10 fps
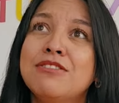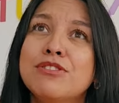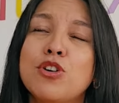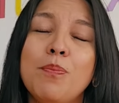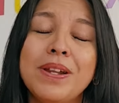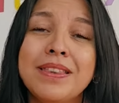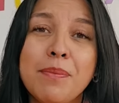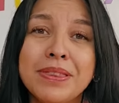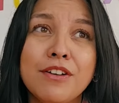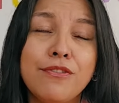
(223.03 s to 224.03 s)
Eso es
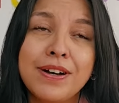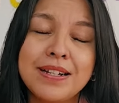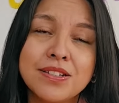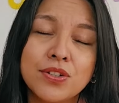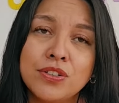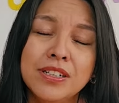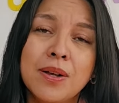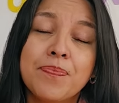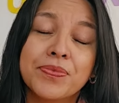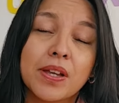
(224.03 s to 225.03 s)
completamente falso
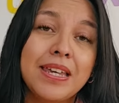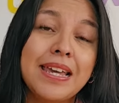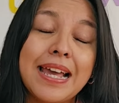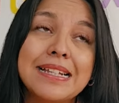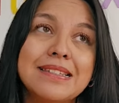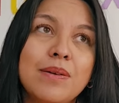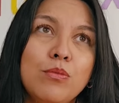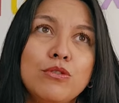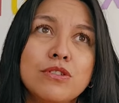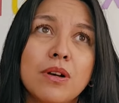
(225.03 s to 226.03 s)
y
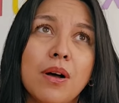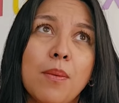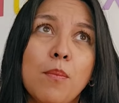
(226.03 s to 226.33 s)
estamos